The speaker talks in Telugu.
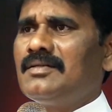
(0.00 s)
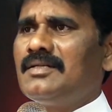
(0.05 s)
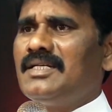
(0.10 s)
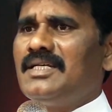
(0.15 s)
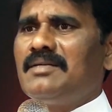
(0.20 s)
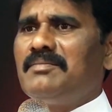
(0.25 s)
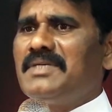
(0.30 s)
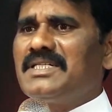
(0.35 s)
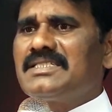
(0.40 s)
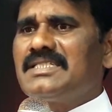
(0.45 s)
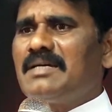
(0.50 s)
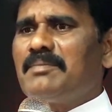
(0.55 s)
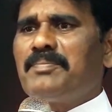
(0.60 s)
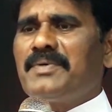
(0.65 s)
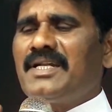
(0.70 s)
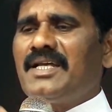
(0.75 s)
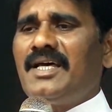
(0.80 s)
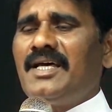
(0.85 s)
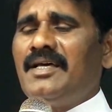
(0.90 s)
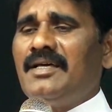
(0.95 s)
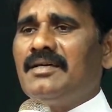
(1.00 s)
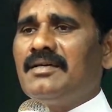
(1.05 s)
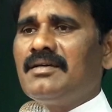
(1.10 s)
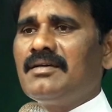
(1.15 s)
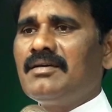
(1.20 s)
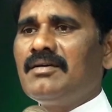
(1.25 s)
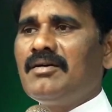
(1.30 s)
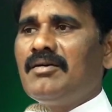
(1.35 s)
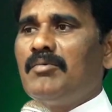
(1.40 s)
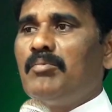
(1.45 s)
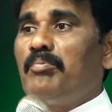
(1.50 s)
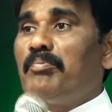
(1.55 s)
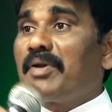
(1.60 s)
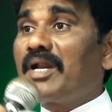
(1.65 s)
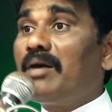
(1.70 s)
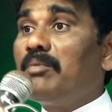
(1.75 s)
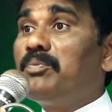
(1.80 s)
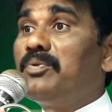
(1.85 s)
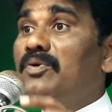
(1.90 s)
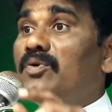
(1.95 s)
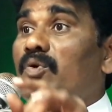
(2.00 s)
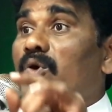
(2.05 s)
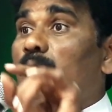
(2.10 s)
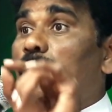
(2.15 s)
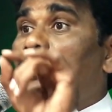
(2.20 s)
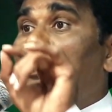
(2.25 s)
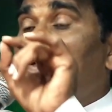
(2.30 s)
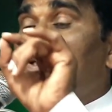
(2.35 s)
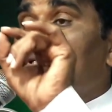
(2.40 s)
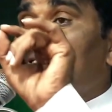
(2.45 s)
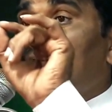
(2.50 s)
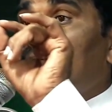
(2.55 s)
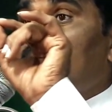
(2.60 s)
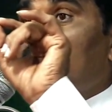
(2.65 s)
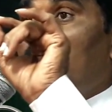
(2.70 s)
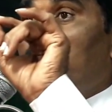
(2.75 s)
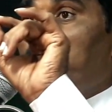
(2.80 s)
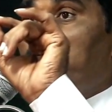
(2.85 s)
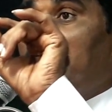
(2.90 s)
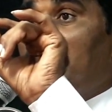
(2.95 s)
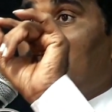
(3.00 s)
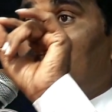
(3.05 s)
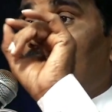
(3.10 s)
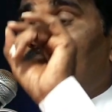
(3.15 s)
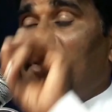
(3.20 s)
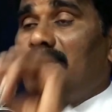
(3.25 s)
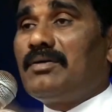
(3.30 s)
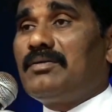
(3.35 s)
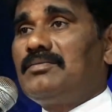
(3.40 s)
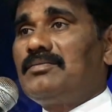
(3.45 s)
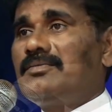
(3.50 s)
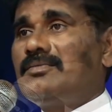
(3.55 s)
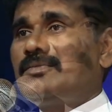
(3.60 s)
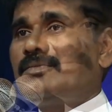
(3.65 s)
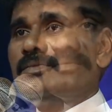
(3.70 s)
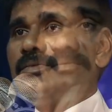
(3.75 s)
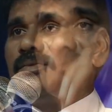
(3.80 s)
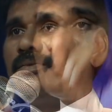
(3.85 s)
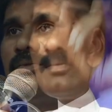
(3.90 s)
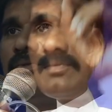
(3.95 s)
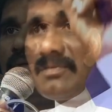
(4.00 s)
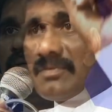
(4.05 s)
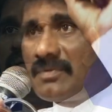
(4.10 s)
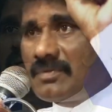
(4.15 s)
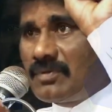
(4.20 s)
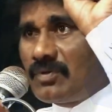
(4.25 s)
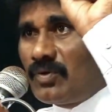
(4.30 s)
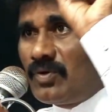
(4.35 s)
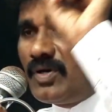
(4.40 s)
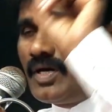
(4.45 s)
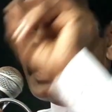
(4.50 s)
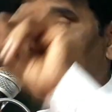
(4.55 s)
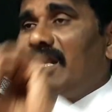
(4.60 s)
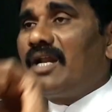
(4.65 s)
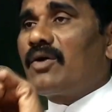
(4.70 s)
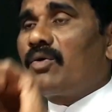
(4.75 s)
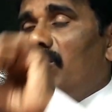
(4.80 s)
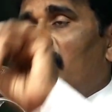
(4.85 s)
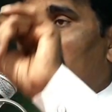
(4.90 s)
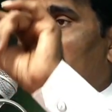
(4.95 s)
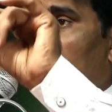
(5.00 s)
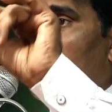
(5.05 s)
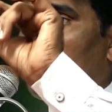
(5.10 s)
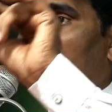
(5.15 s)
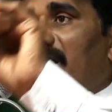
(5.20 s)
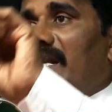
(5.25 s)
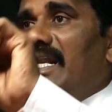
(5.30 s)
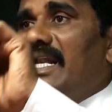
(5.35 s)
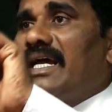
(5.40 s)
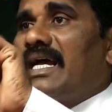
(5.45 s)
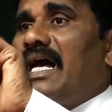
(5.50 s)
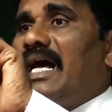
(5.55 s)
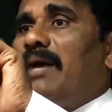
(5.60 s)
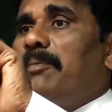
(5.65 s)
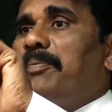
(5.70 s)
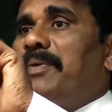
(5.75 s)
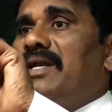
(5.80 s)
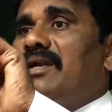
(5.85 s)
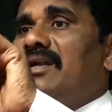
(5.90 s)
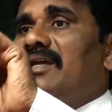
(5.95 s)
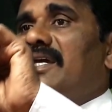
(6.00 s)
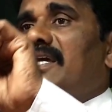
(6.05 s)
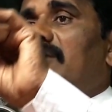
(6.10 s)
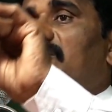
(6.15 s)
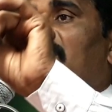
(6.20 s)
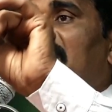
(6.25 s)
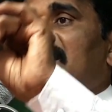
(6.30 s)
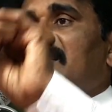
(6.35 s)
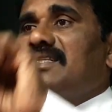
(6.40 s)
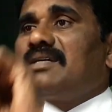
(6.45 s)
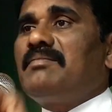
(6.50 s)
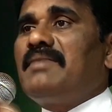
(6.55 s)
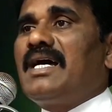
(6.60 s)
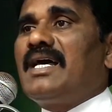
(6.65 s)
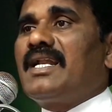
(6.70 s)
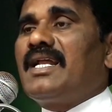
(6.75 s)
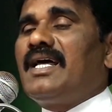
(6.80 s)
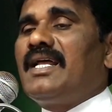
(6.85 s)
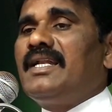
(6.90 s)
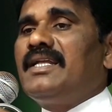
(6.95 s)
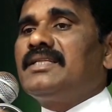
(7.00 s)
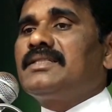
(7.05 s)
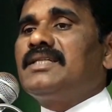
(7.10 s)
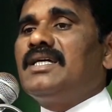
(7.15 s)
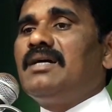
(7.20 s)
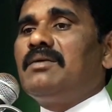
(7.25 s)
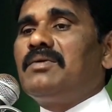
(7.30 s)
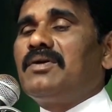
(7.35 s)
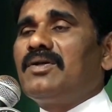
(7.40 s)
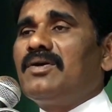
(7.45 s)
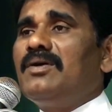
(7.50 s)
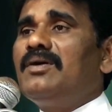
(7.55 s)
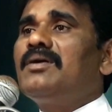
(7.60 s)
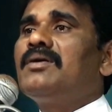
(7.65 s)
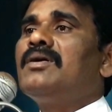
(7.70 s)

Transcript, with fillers: నేను మీకు చెప్పనా ప్రభువు పుట్టినప్పుడు గొర్రె గొర్రెల కాపరులకి వర్తమానాన్ని దేవుడు